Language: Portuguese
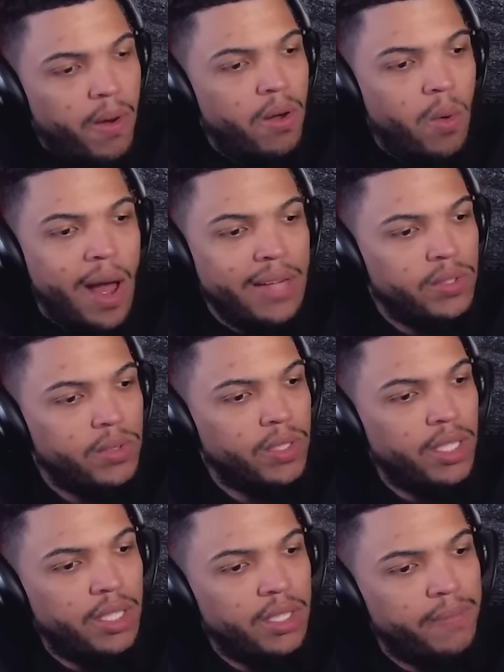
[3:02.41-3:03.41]
Pô, eu acho
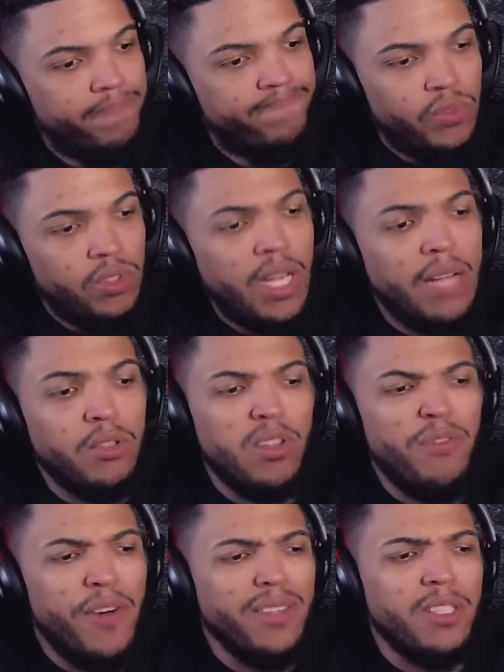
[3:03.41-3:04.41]
que. Não, não
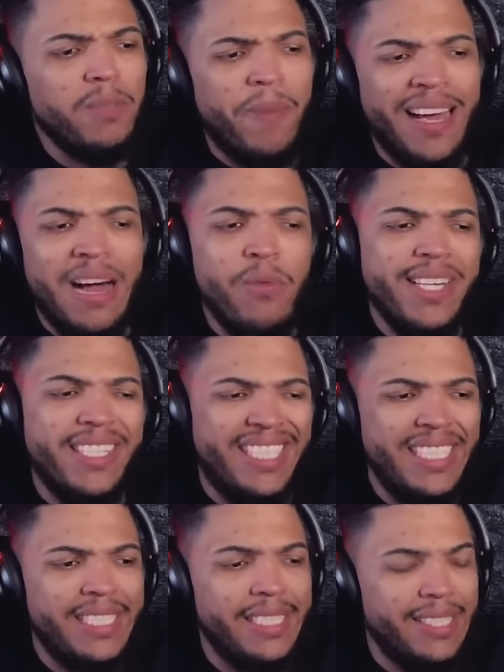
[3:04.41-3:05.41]
tô falando de pegar um
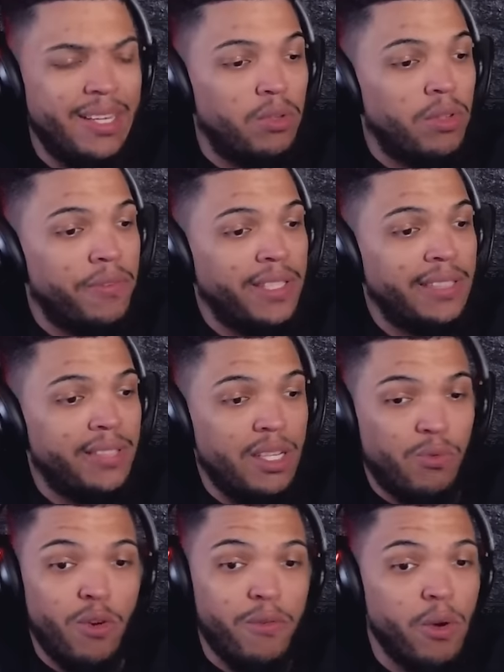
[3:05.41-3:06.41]
edit, não. Tô falando assim,
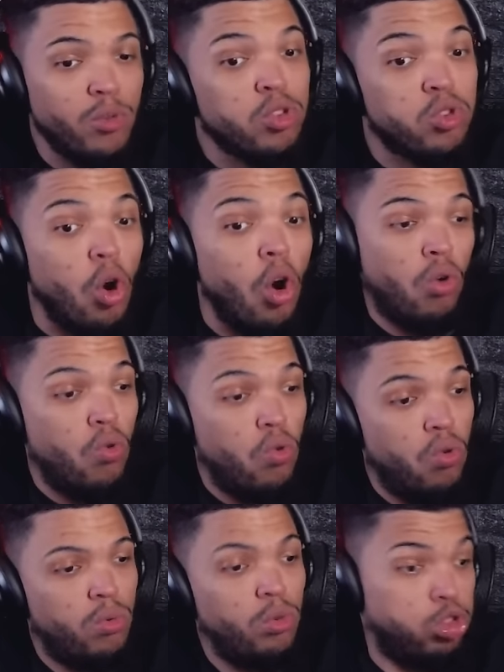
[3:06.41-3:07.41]
vou ver o
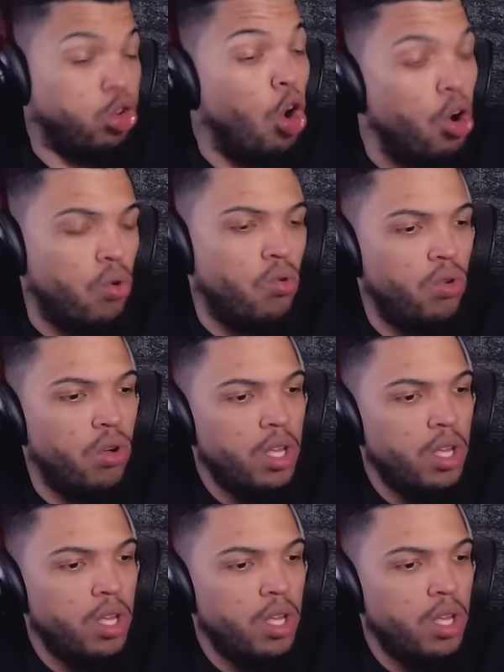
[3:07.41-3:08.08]
jogo. O jogo.